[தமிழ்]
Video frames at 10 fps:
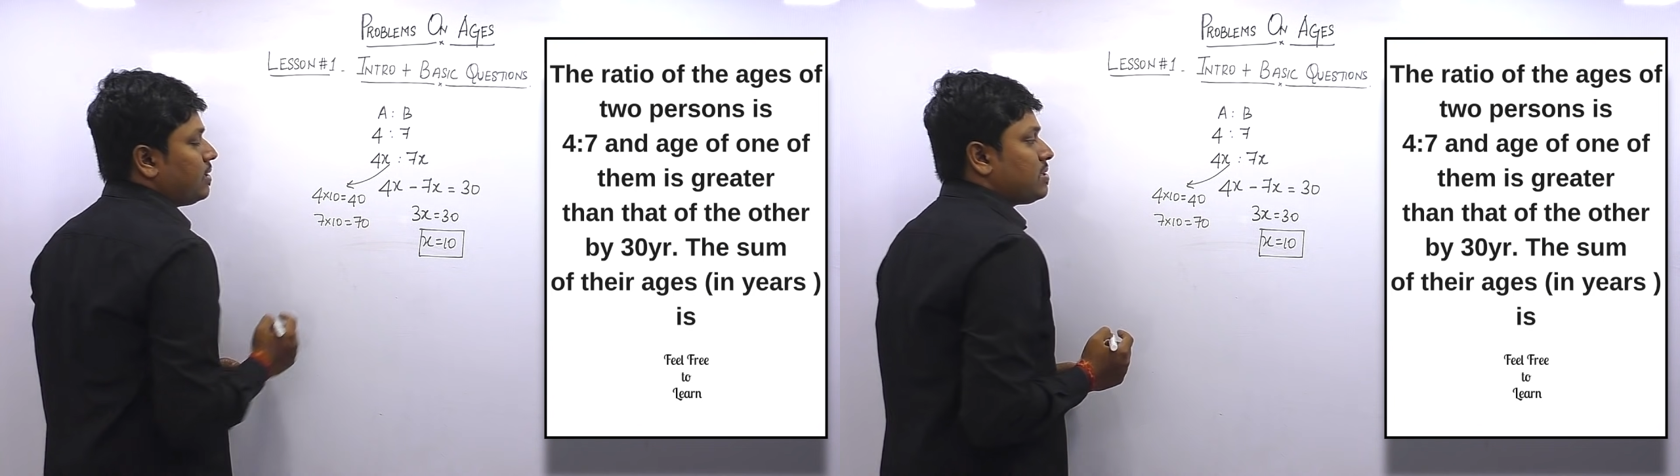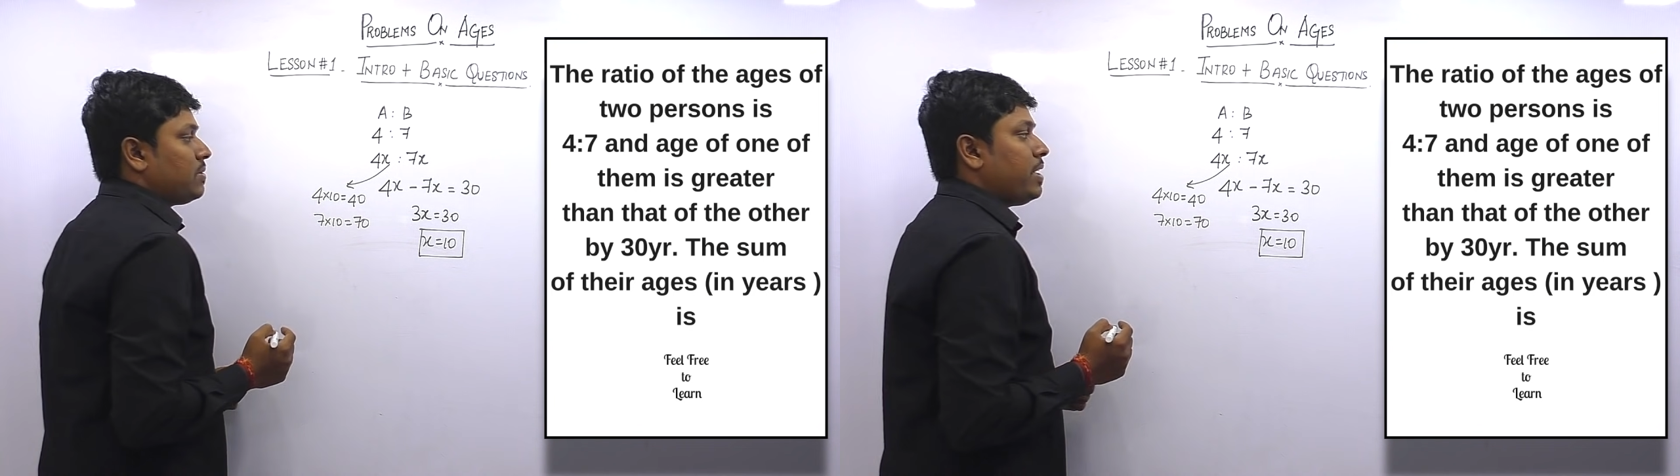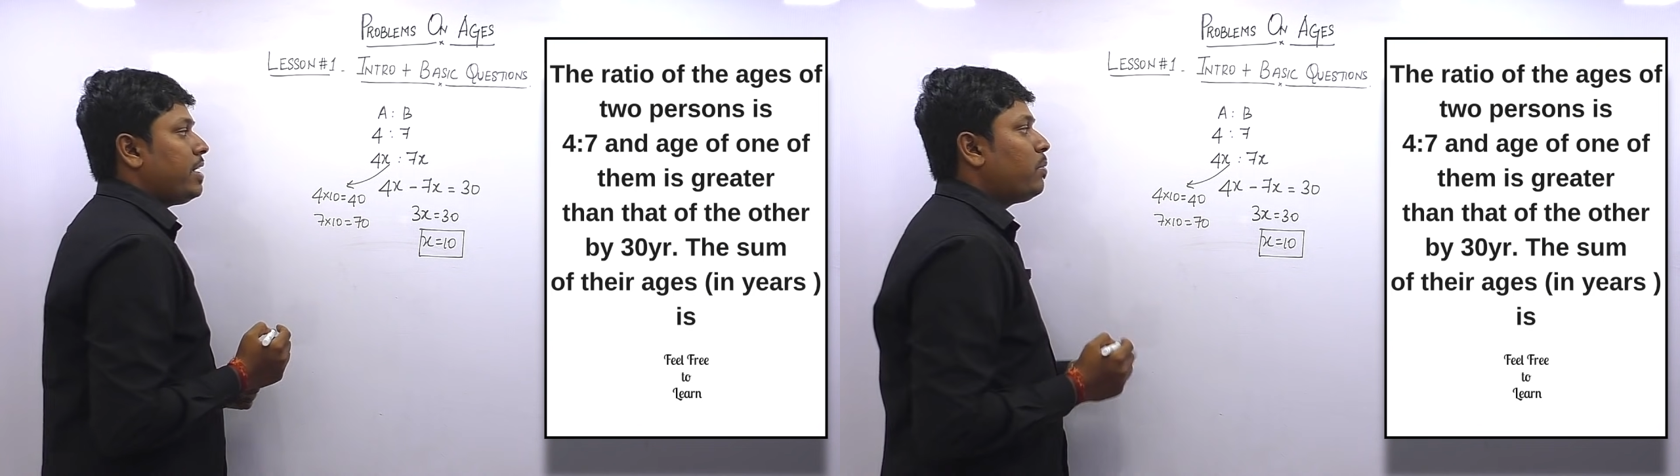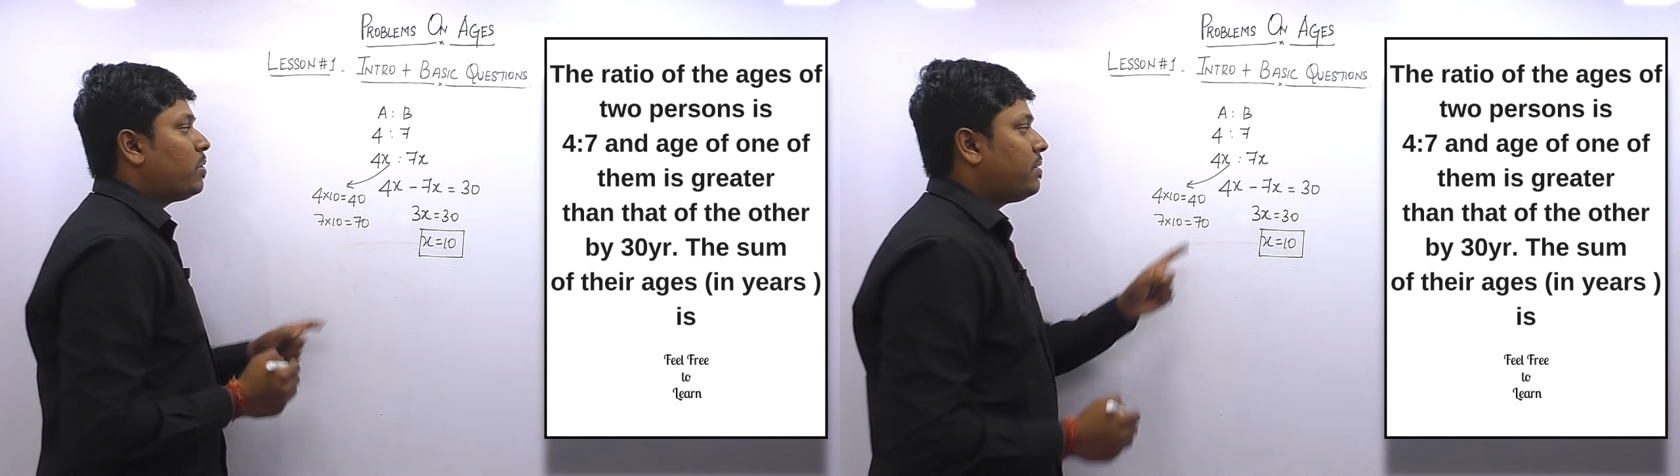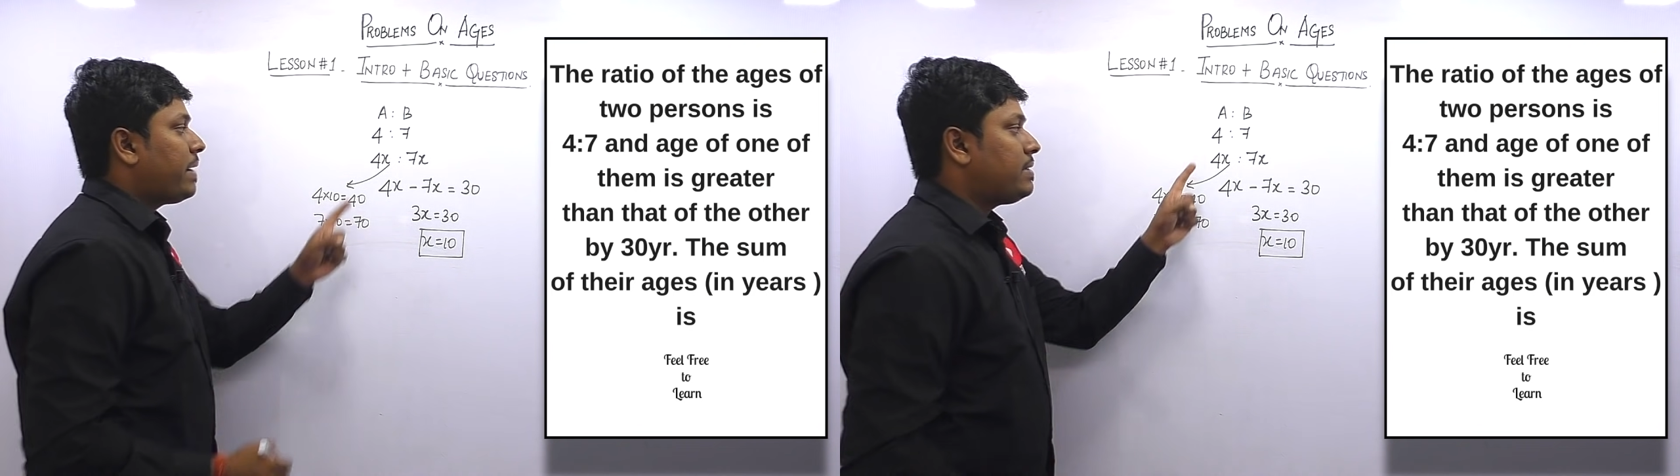ஸோ
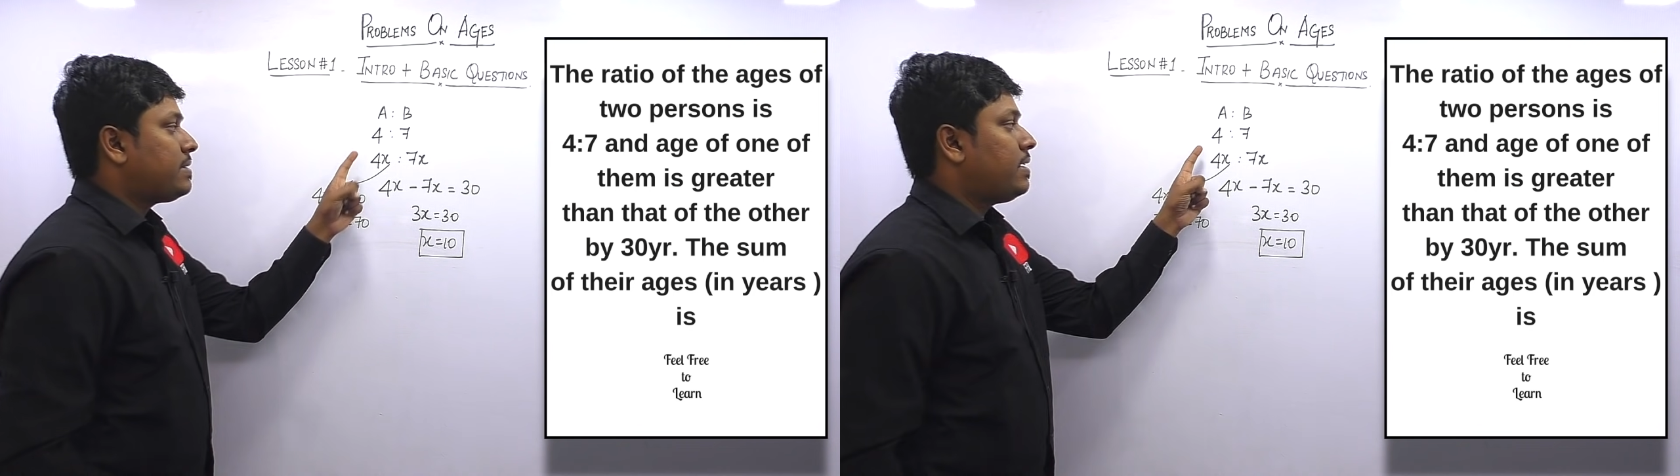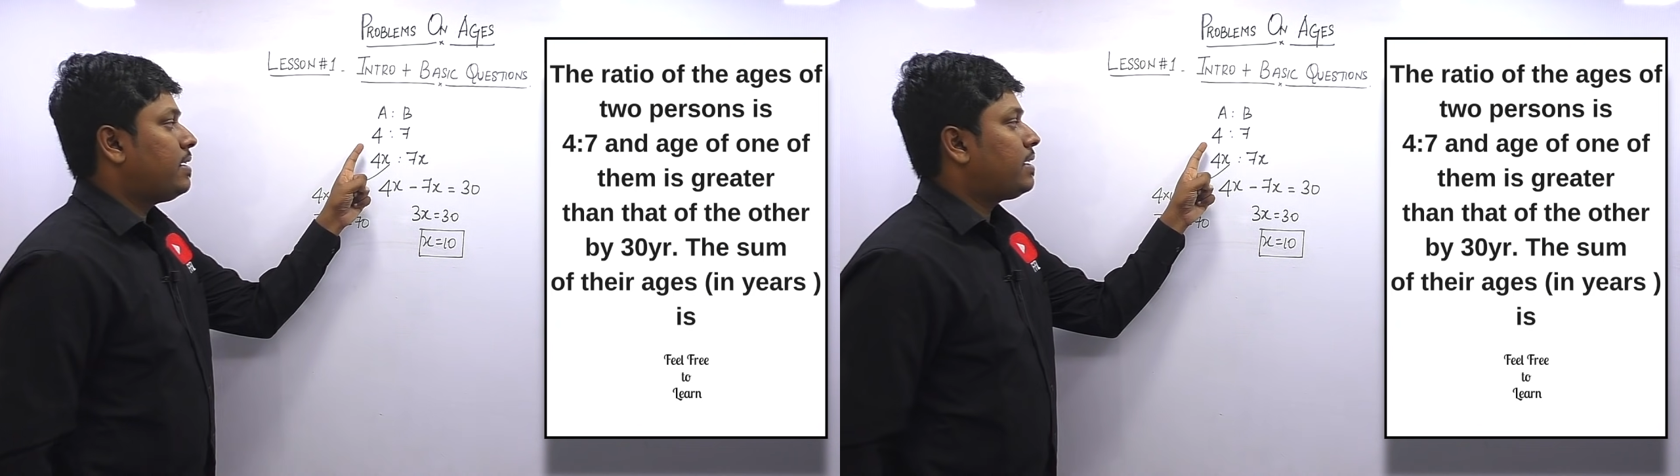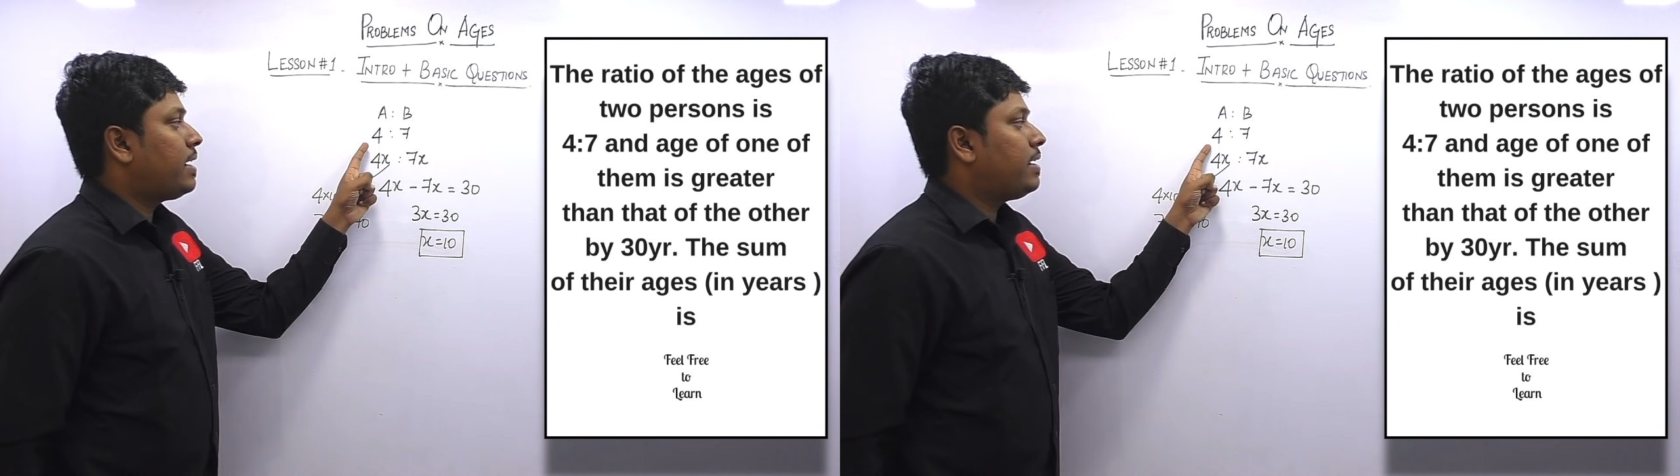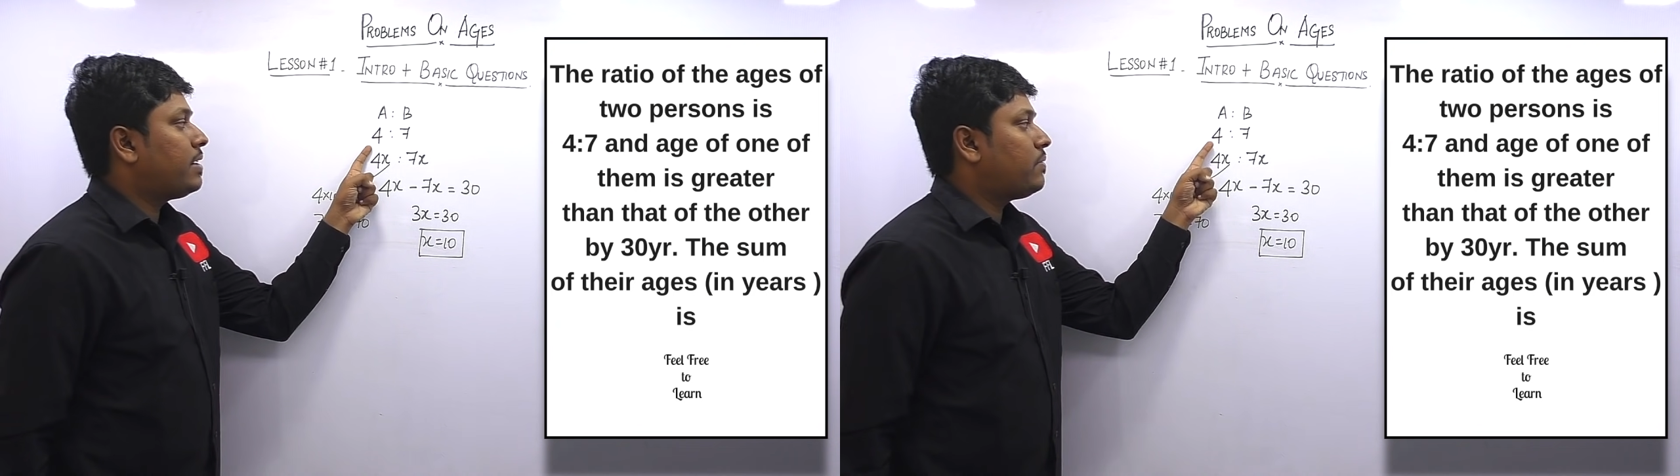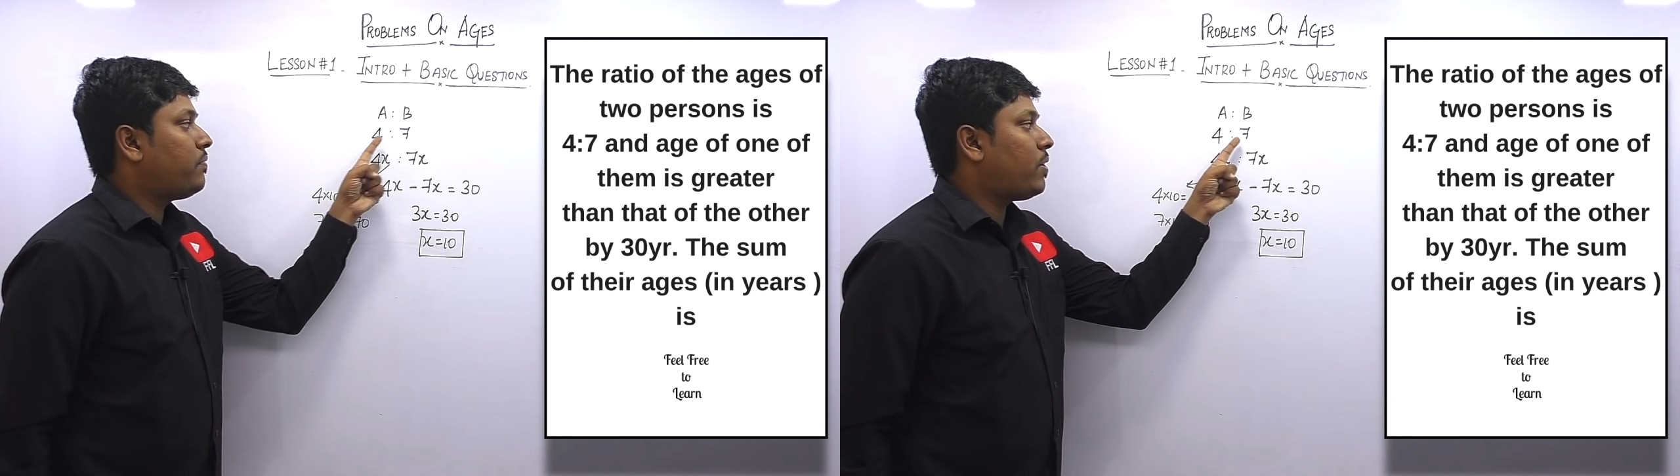ஏவோட வயசு என்னன்னு
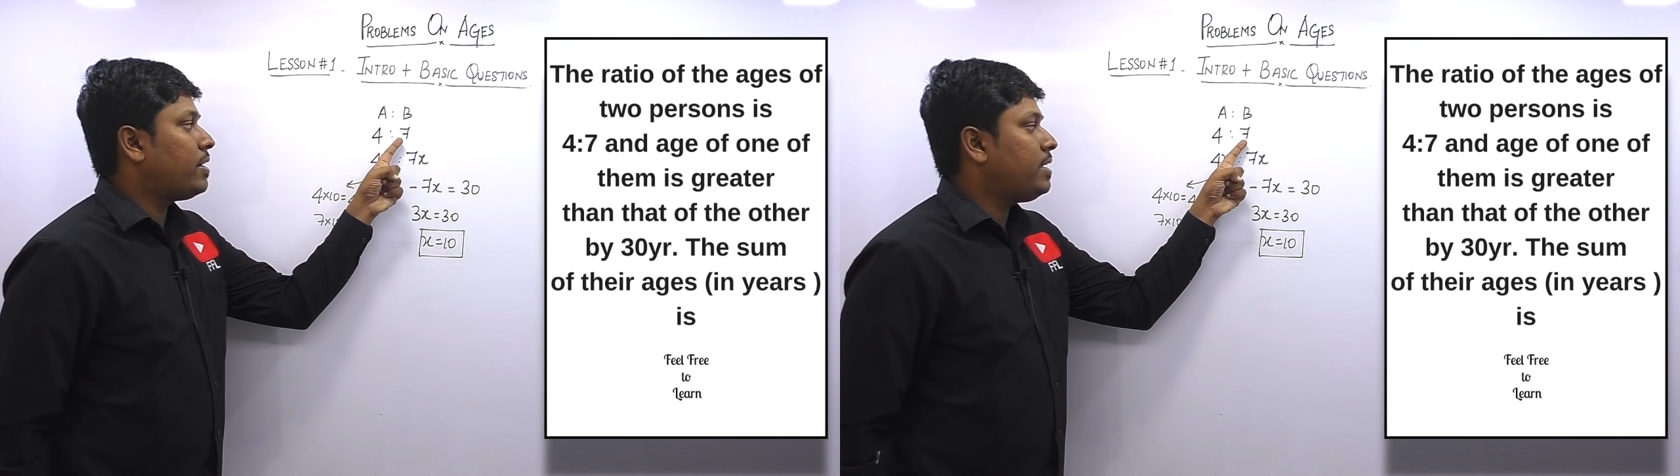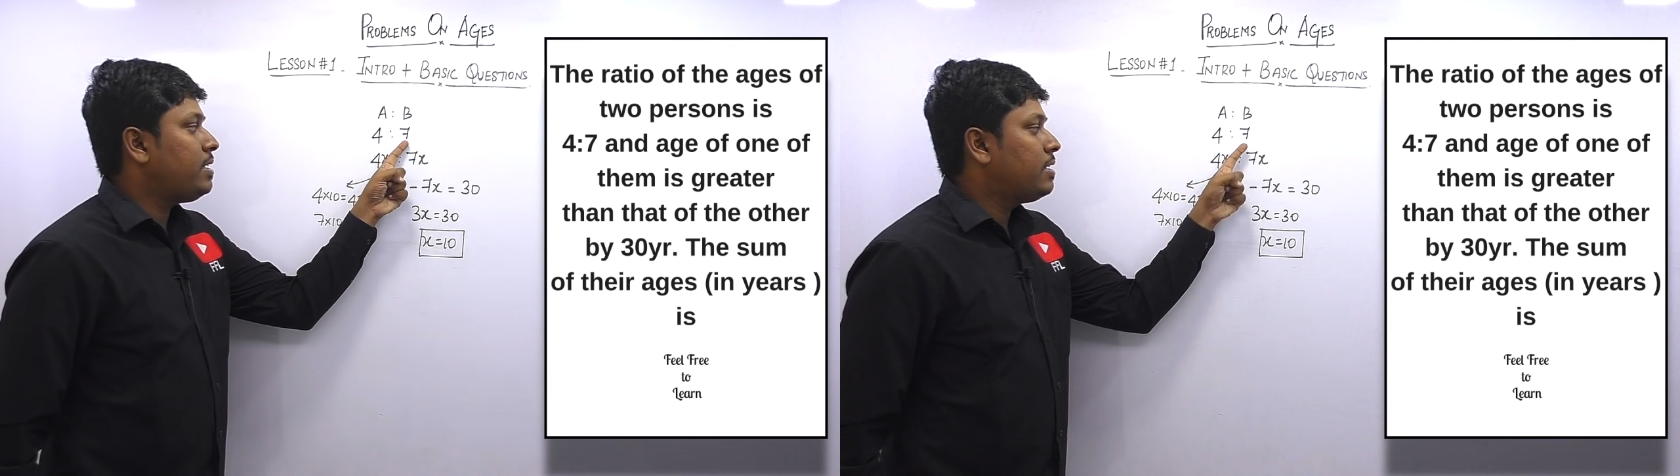கேட்டிங்கன்னா ஃபார்ட்டி